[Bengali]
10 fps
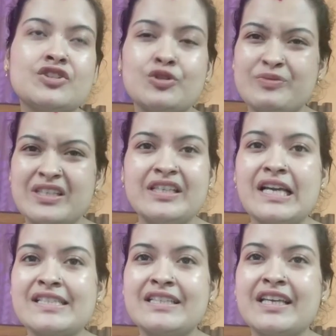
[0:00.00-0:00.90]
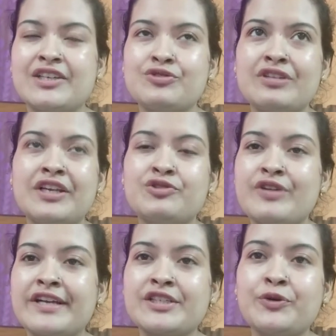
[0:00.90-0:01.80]
সবজি কি আছে দেখে শুনে
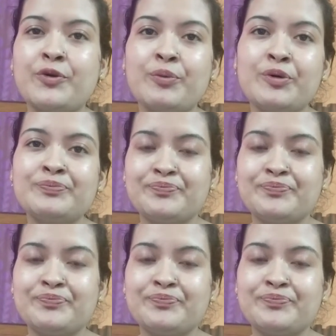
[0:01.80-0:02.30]
কিছু একটা করব